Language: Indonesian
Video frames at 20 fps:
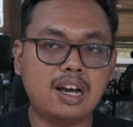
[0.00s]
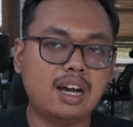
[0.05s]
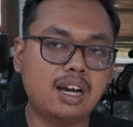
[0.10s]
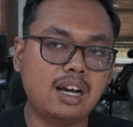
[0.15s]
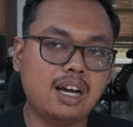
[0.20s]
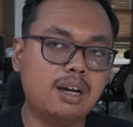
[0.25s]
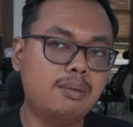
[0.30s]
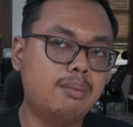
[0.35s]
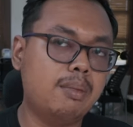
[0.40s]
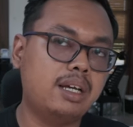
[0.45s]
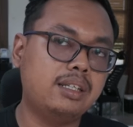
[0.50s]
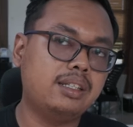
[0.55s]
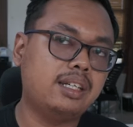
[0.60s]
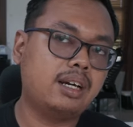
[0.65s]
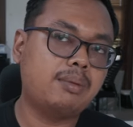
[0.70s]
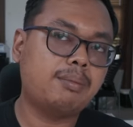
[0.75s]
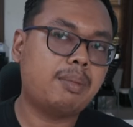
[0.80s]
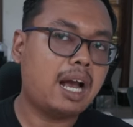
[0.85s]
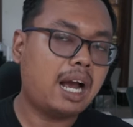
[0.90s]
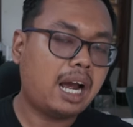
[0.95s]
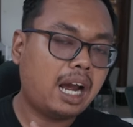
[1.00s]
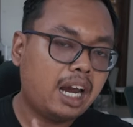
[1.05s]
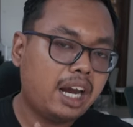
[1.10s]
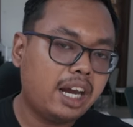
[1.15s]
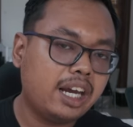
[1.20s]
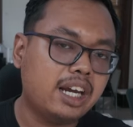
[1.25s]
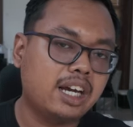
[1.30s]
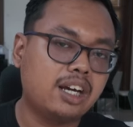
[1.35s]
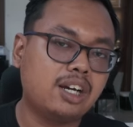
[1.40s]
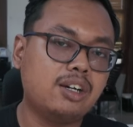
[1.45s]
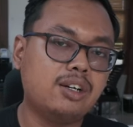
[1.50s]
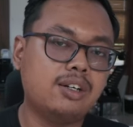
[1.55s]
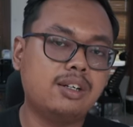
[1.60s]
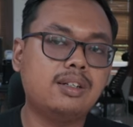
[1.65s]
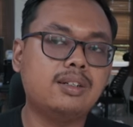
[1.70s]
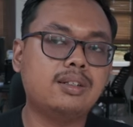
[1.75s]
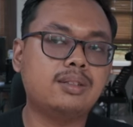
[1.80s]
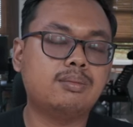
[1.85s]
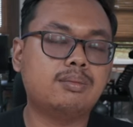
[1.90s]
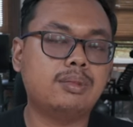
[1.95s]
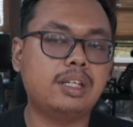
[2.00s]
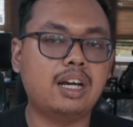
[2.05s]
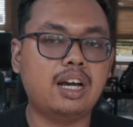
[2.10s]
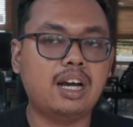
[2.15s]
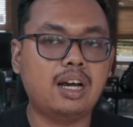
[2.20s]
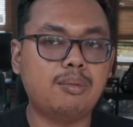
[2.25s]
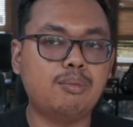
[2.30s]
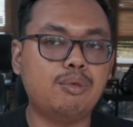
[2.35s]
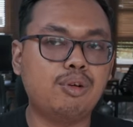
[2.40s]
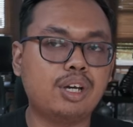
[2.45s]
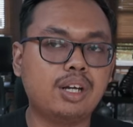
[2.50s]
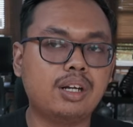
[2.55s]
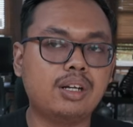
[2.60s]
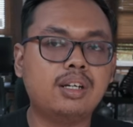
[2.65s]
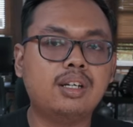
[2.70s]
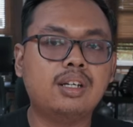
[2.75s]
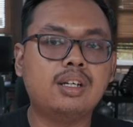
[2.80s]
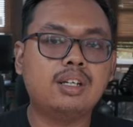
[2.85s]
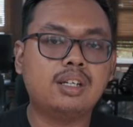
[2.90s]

nggak nggak banyak pakai ya. Ya mungkin